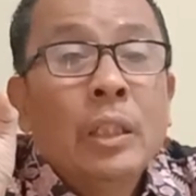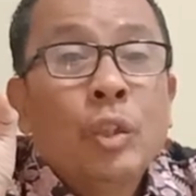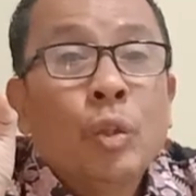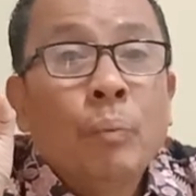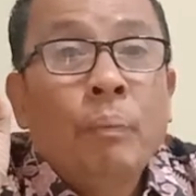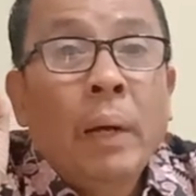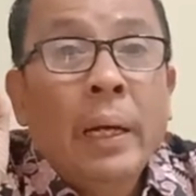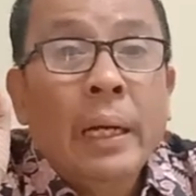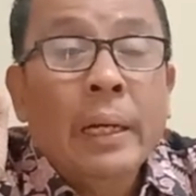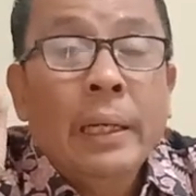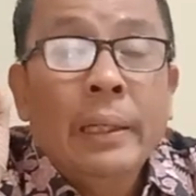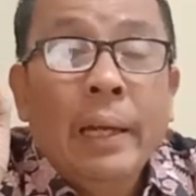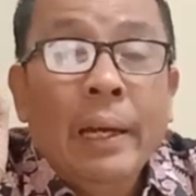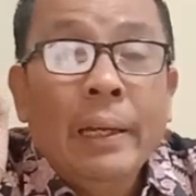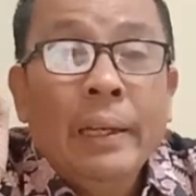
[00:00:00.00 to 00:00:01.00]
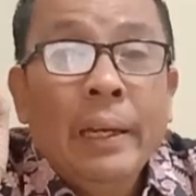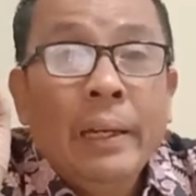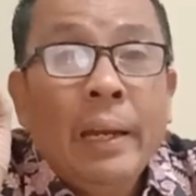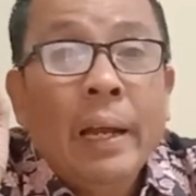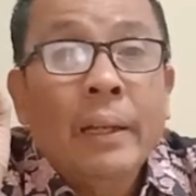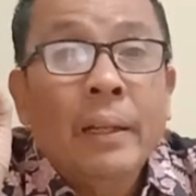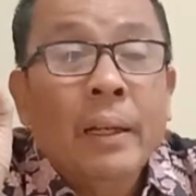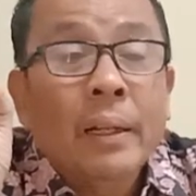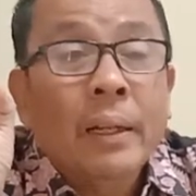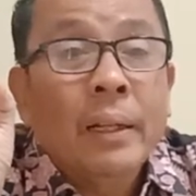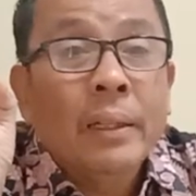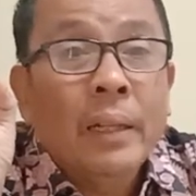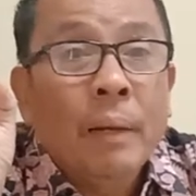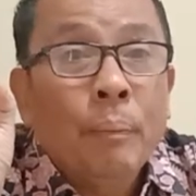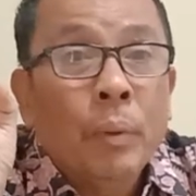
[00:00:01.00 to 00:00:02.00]
supaya kita tidak
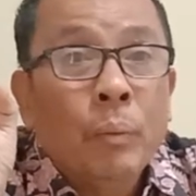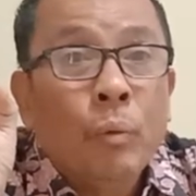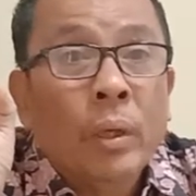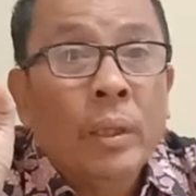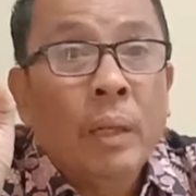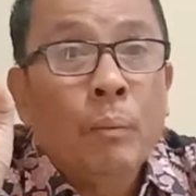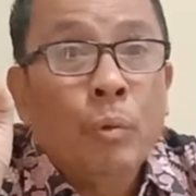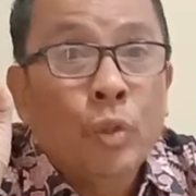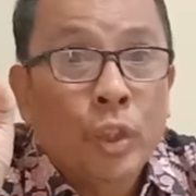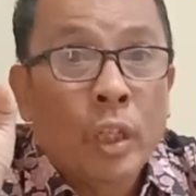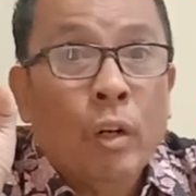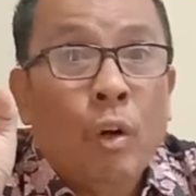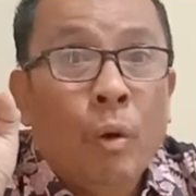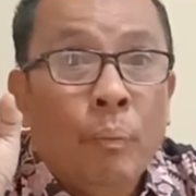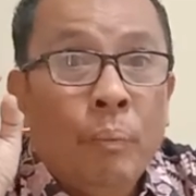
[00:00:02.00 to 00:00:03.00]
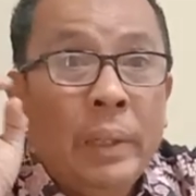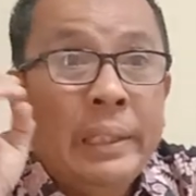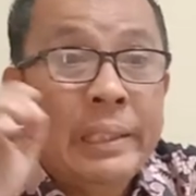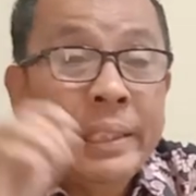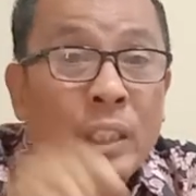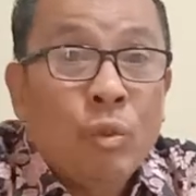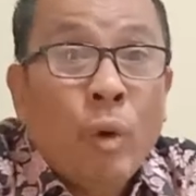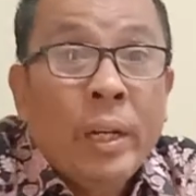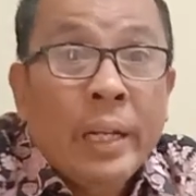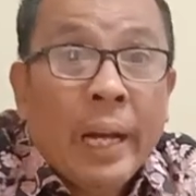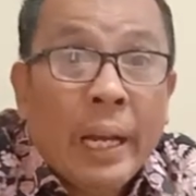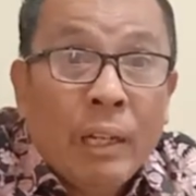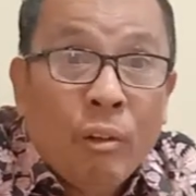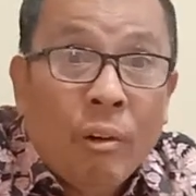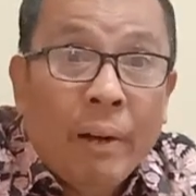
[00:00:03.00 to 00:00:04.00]
terkena perbuatan musyrik kopi sesuai
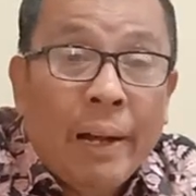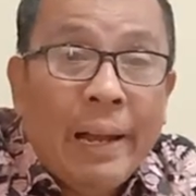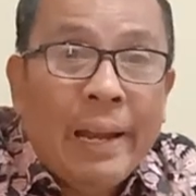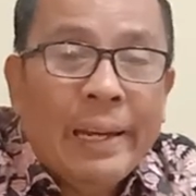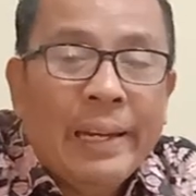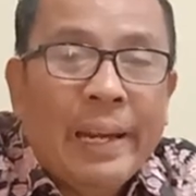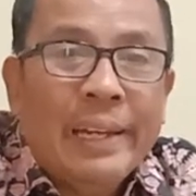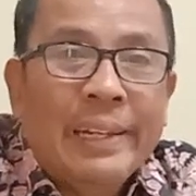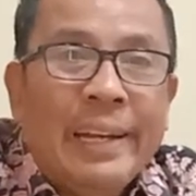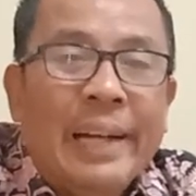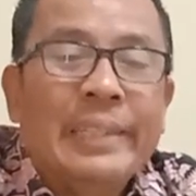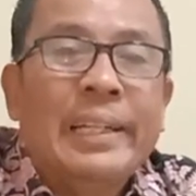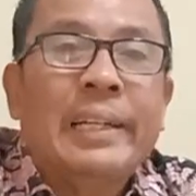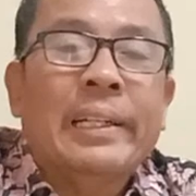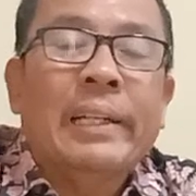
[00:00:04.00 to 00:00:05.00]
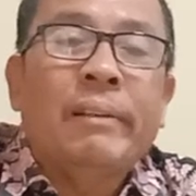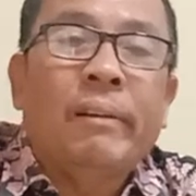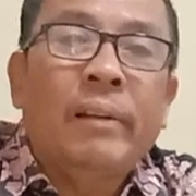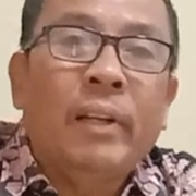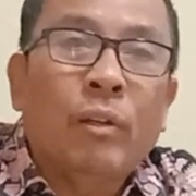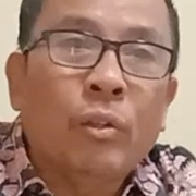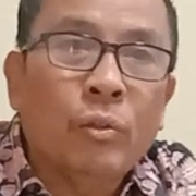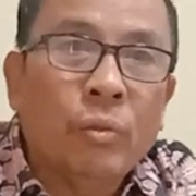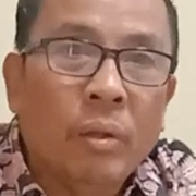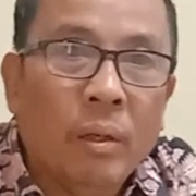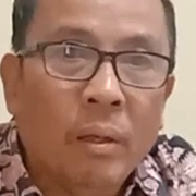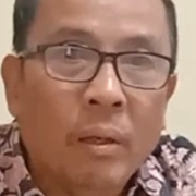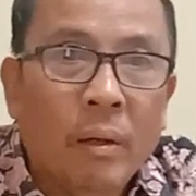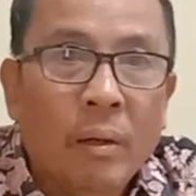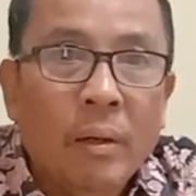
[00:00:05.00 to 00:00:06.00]
dengan doa yang diajarkan oleh
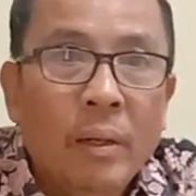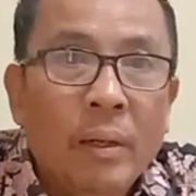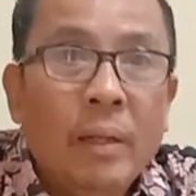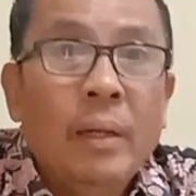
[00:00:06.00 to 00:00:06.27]
Rasulullah